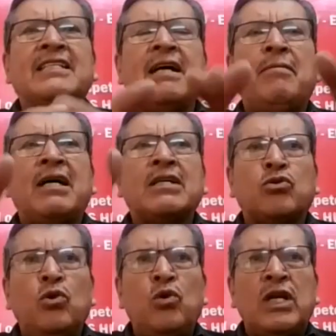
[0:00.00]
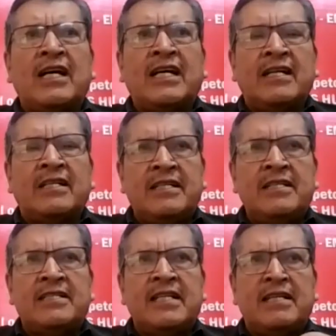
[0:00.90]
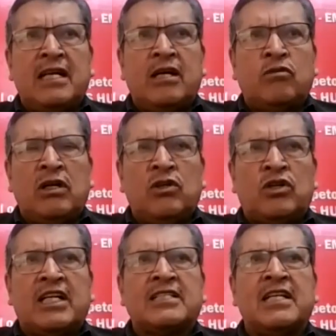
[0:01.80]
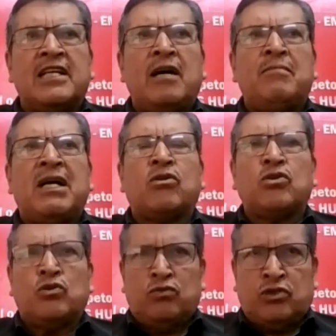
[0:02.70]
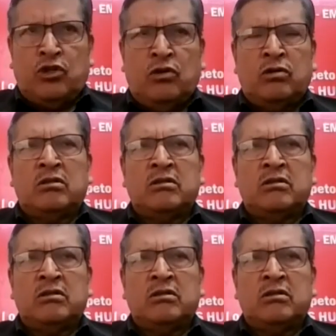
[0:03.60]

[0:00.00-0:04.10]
esa basura que existe en el Ecuador que se llama corrupción.